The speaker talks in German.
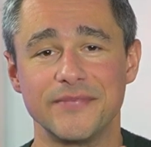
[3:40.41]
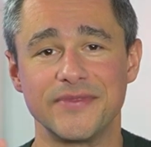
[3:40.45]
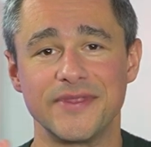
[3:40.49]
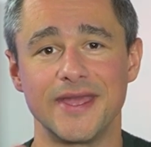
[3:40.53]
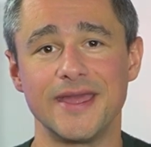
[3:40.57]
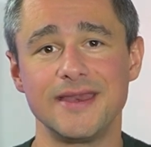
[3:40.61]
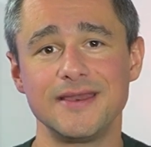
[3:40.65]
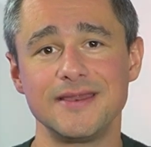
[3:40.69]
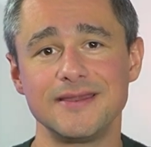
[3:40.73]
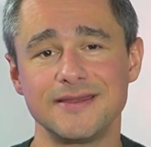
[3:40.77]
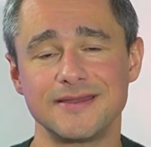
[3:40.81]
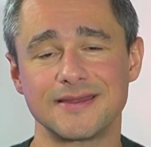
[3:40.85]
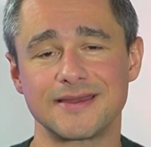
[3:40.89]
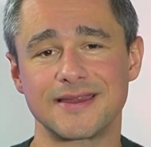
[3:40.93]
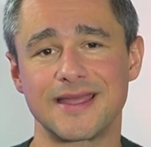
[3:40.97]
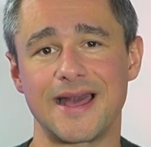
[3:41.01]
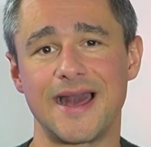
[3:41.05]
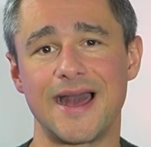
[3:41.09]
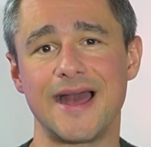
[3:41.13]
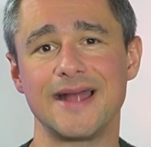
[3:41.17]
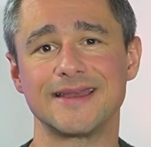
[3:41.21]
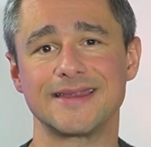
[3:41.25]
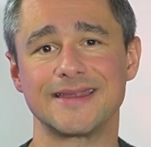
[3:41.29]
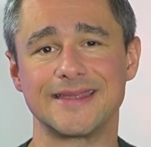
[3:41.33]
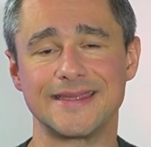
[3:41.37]
Denn
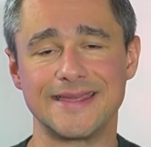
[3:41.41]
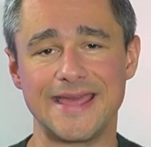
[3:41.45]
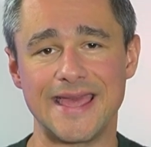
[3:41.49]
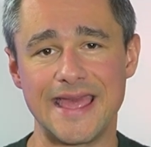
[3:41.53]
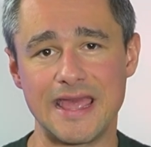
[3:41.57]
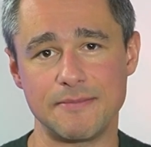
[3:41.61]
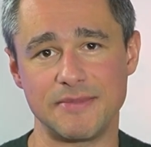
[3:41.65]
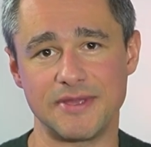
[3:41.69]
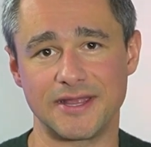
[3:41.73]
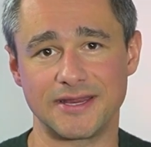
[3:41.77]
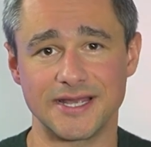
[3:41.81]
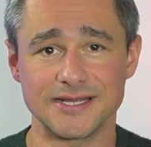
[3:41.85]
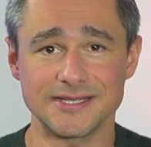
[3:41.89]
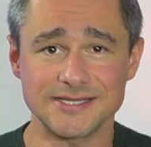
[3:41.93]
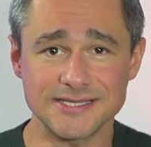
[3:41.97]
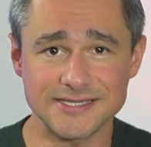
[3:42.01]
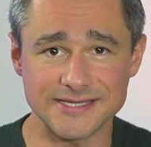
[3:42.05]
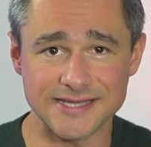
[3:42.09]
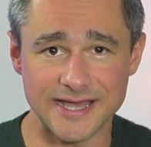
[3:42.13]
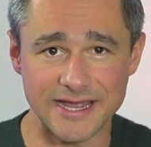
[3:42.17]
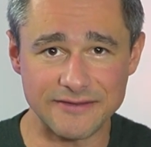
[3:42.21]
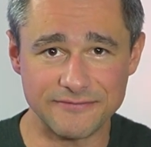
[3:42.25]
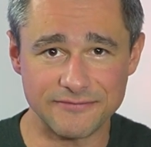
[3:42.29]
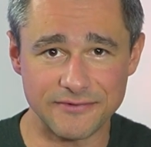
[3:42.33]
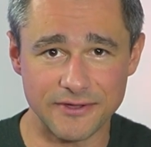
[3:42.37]
gerade Gaming, das
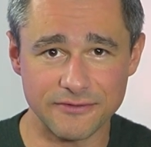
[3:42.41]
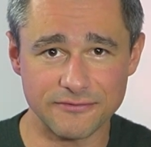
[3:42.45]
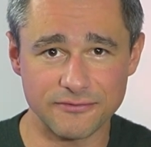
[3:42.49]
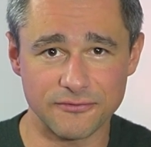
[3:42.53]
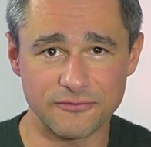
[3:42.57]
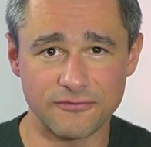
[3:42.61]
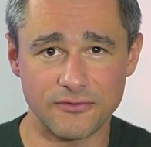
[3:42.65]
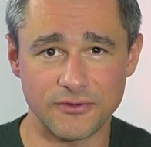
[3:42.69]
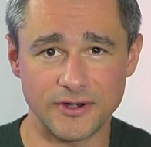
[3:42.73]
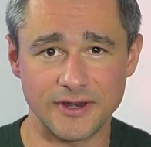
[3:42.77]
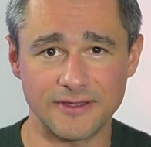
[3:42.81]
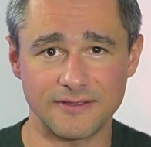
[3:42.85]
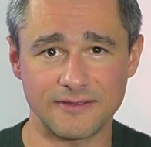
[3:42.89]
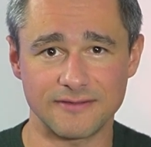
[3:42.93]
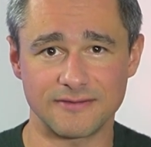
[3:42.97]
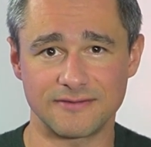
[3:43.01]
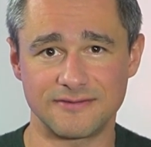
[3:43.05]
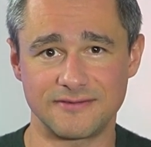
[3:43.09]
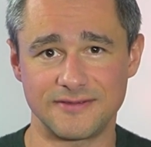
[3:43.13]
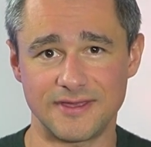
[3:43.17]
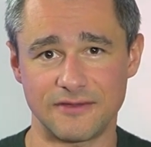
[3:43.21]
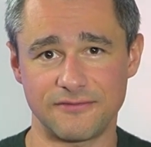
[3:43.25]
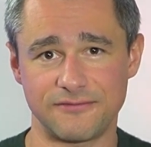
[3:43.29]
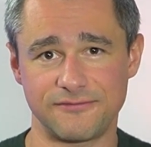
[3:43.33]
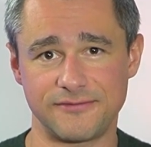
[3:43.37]
ist etwas, wovon ich
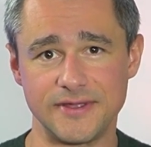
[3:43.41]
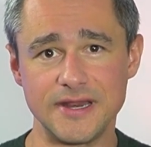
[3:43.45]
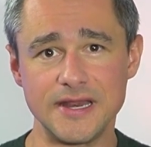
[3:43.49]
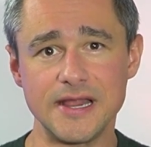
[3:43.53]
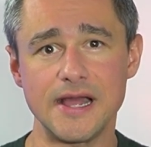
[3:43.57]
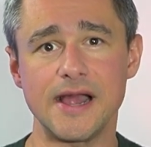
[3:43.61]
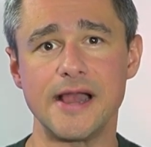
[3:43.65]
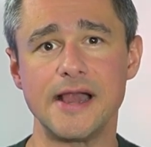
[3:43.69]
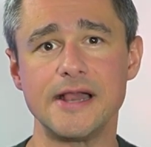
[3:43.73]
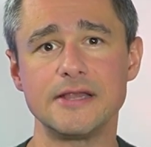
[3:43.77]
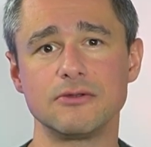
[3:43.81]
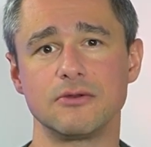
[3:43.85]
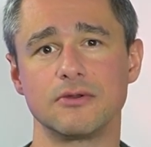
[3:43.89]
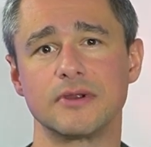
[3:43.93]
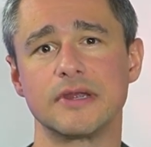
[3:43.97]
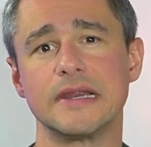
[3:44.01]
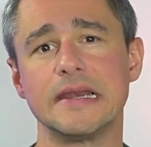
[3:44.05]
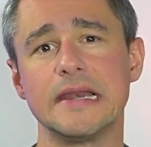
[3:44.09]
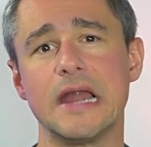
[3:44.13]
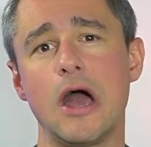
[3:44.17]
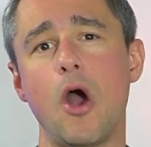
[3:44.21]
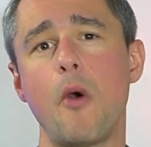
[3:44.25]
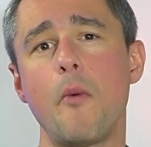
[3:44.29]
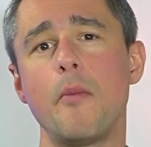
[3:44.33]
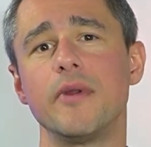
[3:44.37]
sehr viel halte und
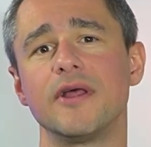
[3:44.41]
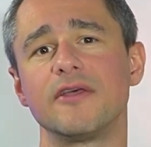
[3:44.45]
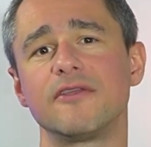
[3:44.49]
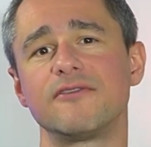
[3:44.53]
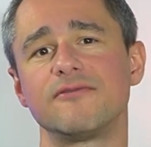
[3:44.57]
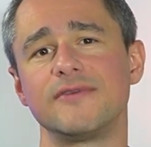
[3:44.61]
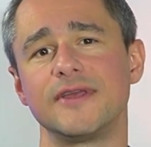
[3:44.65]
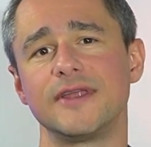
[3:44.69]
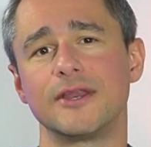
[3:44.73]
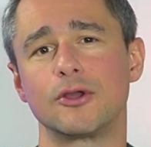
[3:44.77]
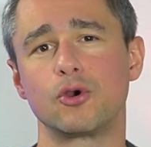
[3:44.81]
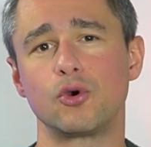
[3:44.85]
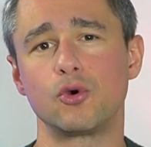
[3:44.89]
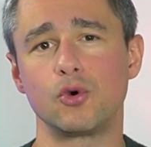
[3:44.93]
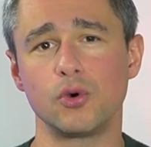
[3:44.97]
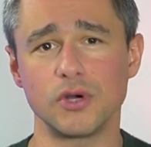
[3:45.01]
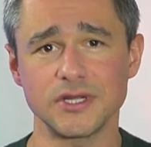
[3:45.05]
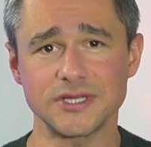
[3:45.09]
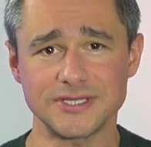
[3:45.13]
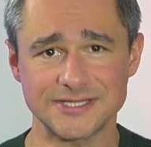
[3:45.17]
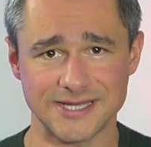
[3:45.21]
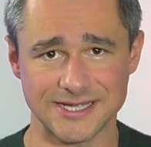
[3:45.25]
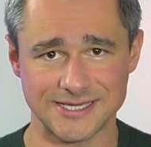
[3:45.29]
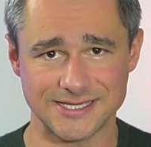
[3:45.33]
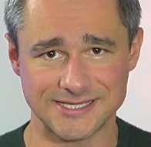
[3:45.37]
glaube, dass wir in
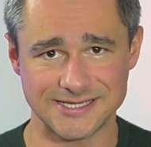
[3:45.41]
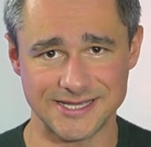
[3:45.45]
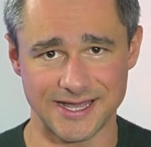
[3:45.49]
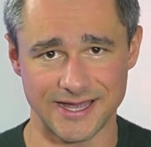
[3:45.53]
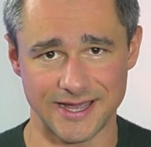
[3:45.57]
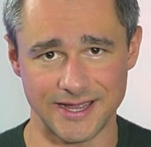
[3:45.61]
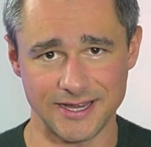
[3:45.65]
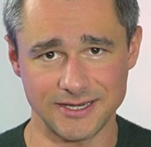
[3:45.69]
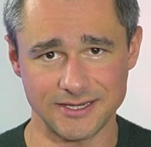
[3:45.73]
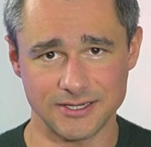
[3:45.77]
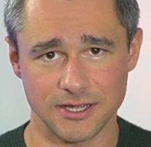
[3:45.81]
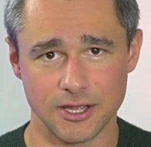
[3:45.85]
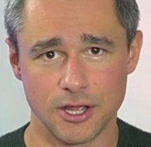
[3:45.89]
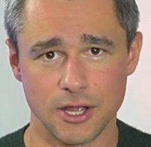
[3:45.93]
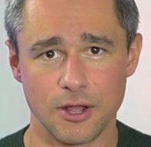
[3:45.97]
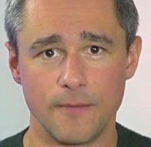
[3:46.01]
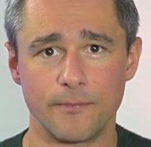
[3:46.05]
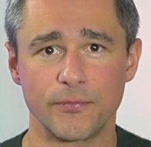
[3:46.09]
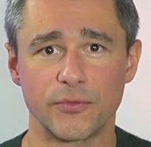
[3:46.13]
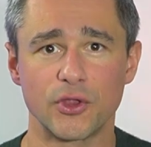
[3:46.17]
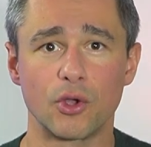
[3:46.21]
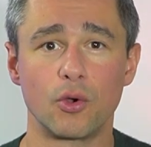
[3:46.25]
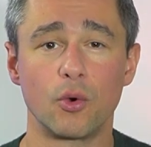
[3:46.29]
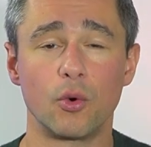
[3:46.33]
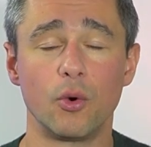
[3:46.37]
kurzer Zeit
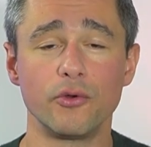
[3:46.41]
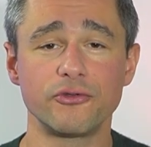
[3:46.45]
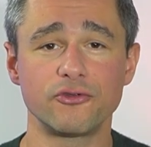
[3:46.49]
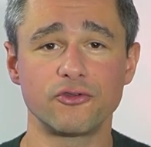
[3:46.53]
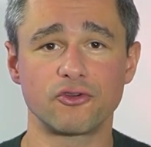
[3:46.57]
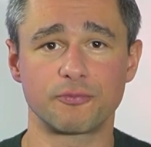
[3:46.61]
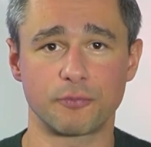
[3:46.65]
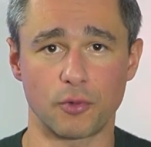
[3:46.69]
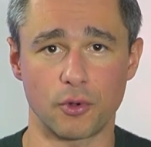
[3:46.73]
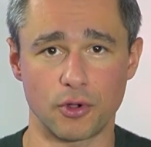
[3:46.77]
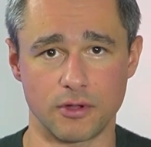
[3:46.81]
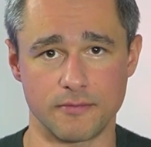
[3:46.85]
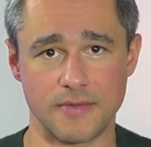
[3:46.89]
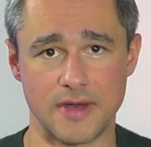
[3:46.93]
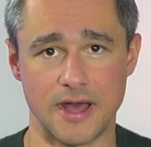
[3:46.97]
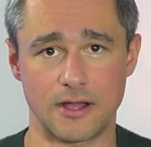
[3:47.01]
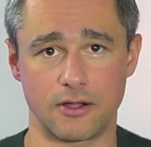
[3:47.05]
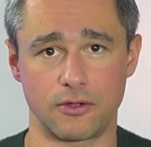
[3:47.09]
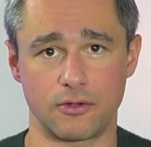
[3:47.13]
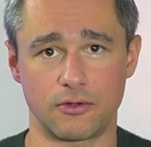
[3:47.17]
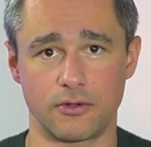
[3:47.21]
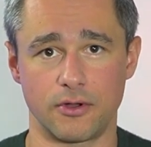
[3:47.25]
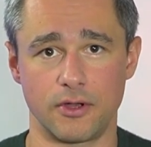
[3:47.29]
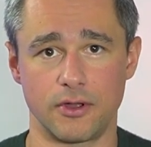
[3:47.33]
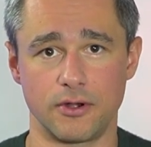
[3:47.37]
große Sprünge
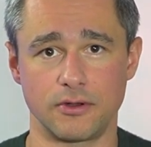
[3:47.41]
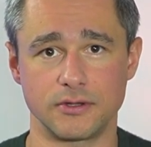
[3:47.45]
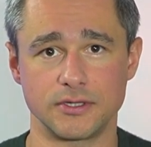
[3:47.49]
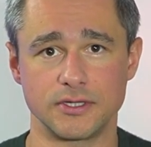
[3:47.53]
machen können.